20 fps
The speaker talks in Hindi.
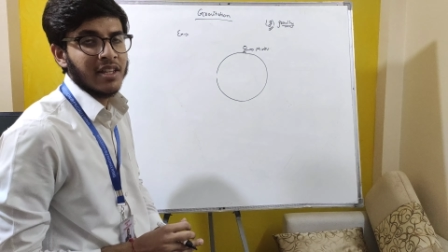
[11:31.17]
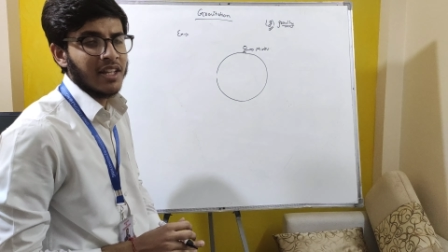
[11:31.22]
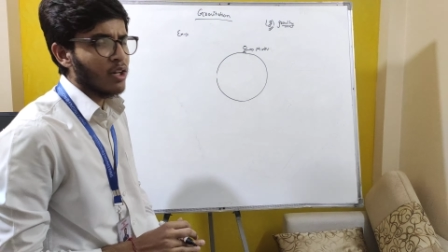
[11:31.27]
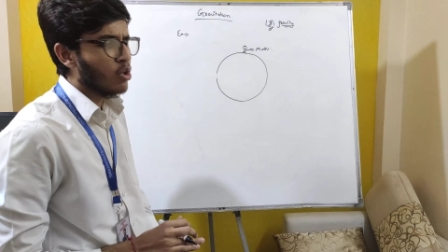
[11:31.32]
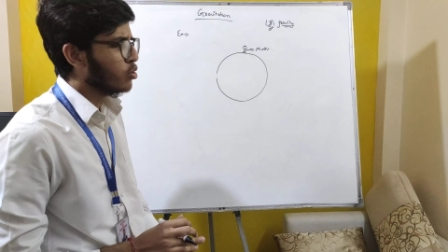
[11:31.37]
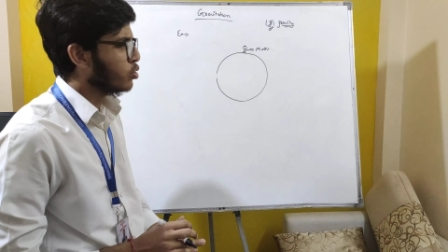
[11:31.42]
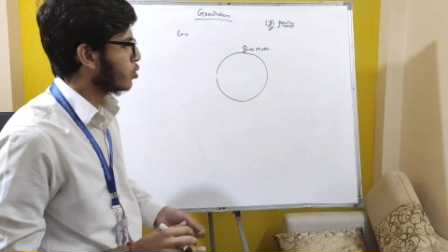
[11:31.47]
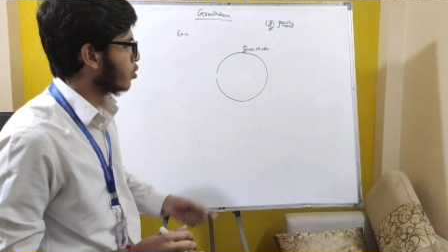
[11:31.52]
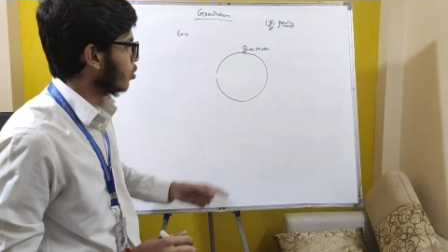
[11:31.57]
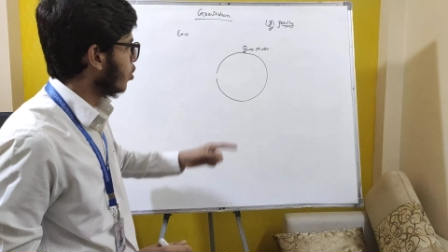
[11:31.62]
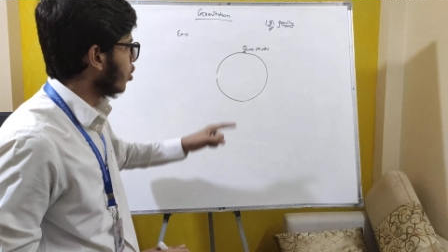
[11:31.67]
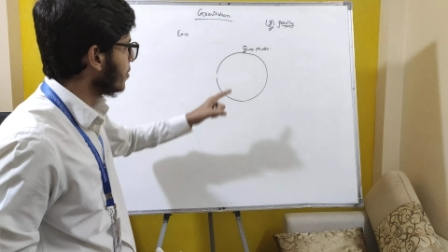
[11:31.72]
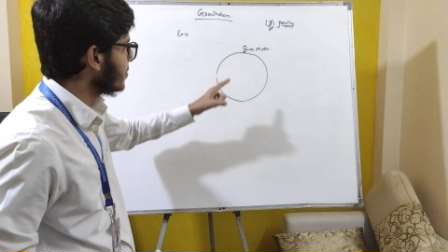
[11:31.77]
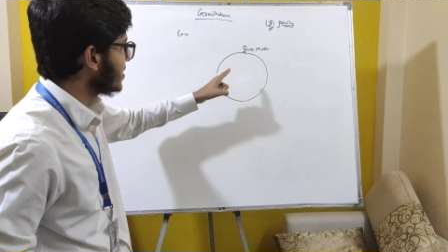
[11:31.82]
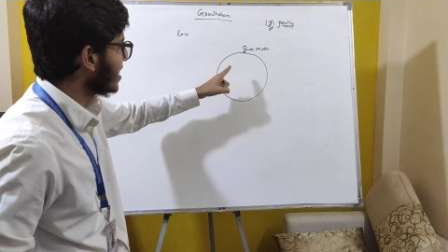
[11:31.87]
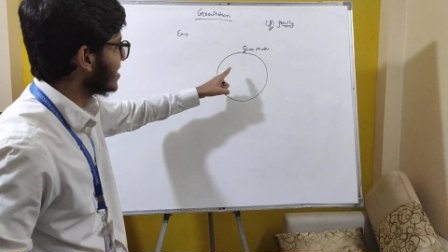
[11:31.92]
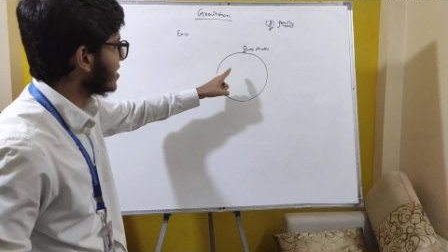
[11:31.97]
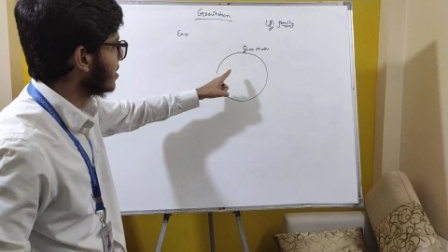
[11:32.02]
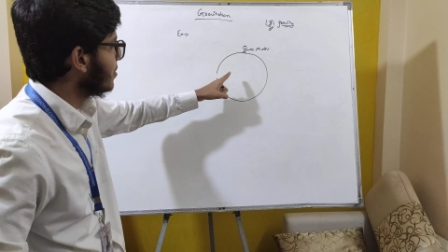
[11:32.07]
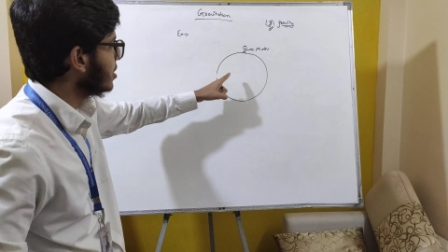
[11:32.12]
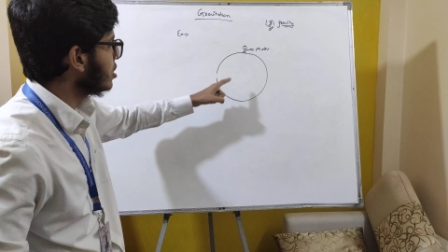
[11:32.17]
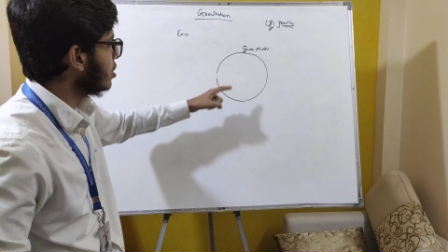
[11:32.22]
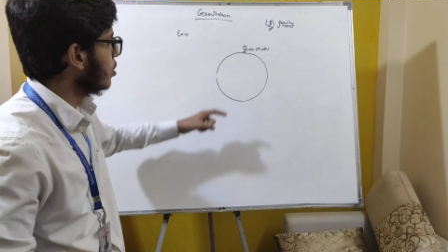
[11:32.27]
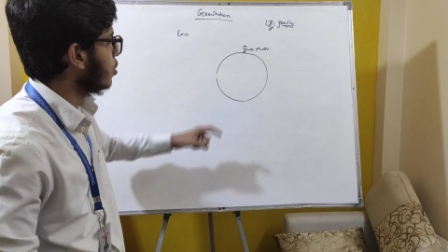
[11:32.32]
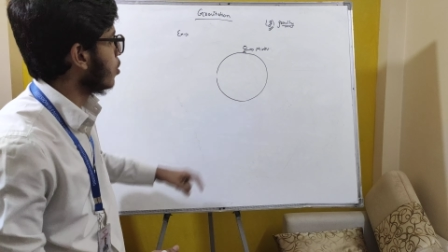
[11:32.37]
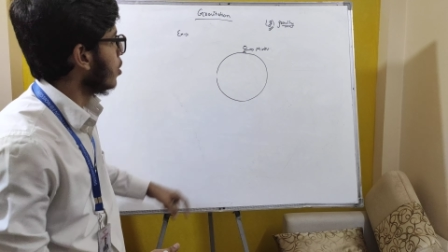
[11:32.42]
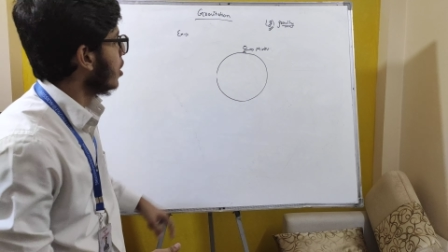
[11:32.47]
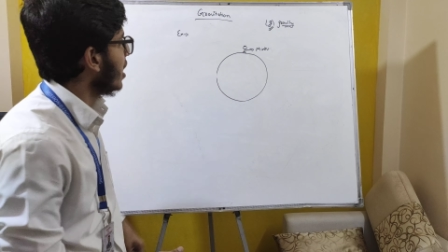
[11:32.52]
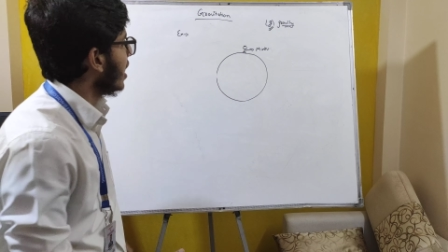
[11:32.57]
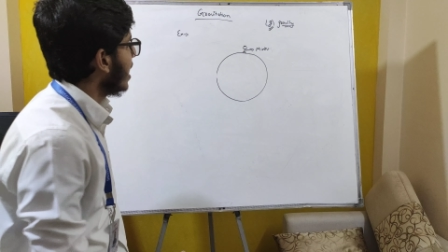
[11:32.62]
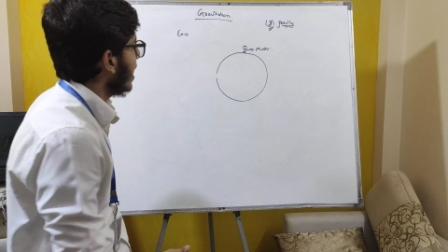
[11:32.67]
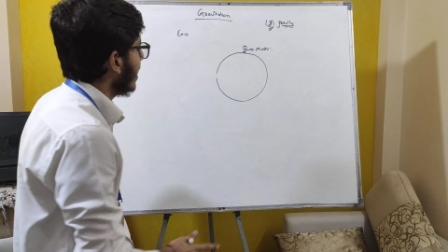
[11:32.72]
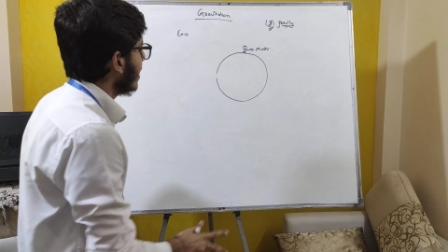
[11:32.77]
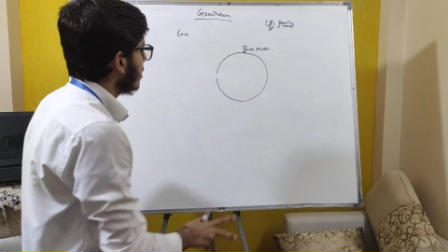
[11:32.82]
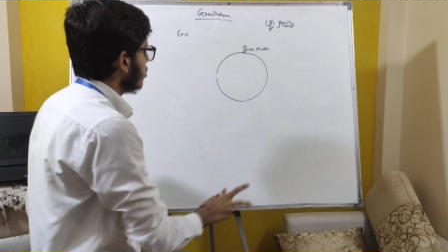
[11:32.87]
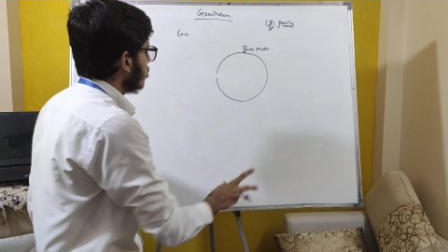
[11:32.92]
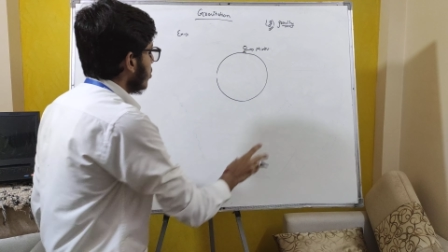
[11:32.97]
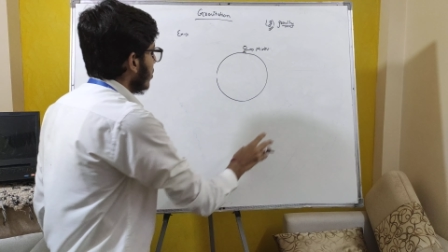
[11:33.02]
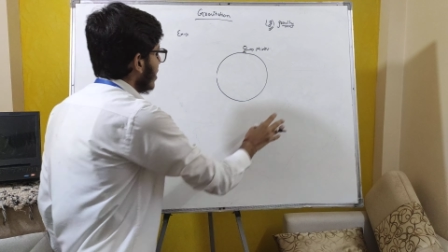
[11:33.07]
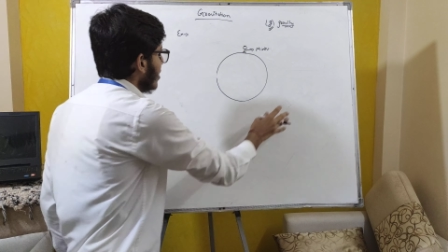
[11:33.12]
देखो दो ऑब्जेक्ट समझ लो
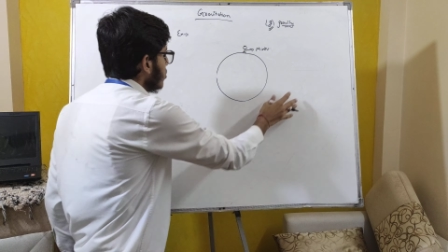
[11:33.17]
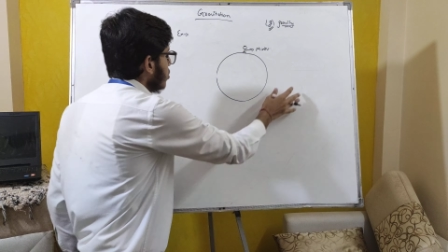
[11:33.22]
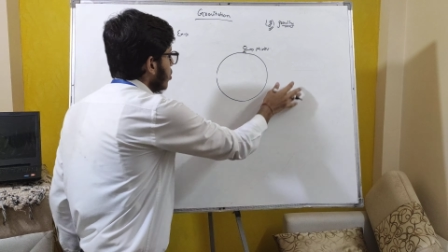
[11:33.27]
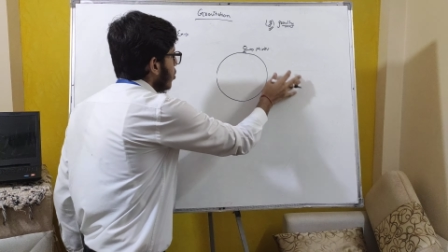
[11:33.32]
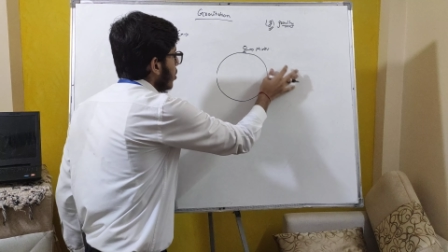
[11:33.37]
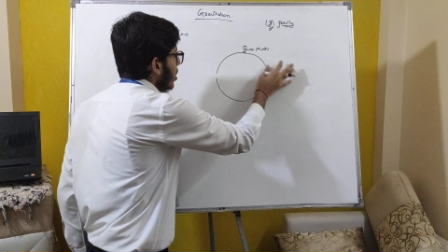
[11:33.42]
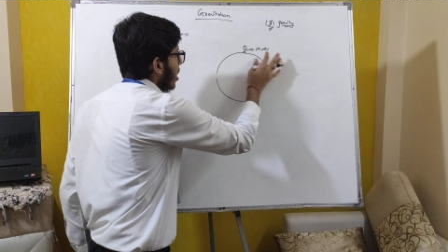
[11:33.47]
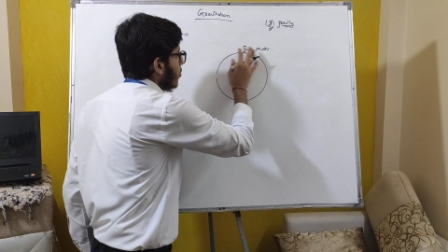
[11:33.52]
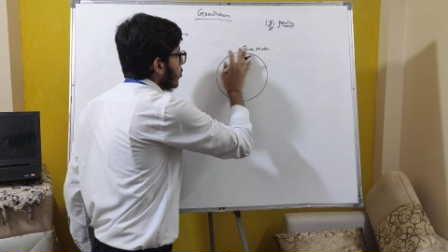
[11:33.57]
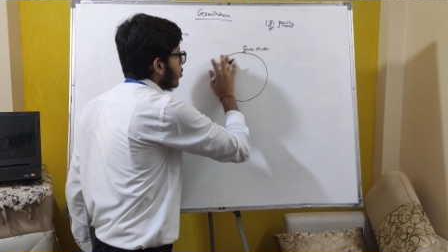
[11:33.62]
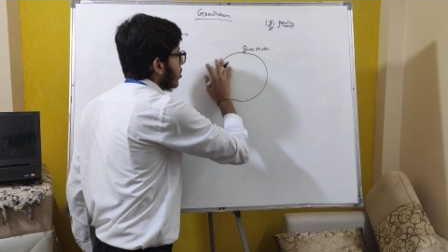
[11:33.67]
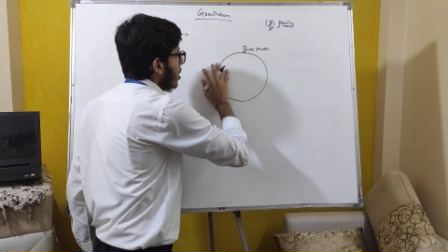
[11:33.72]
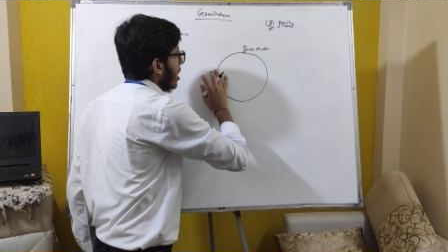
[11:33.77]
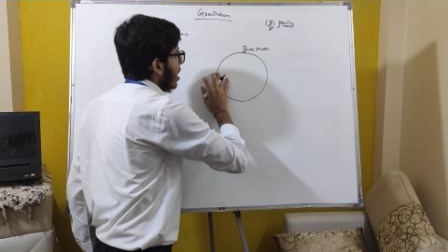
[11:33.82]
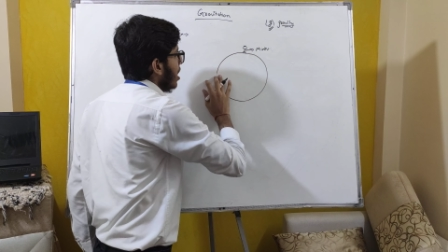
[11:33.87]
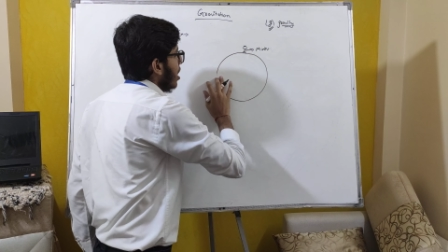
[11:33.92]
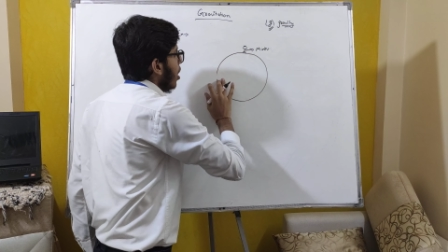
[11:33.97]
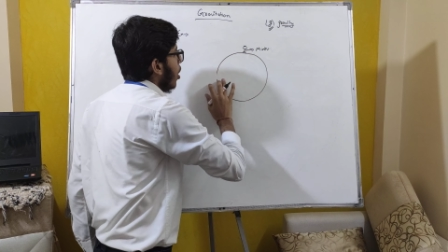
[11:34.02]
एक तो अर्थ हो गया पूरा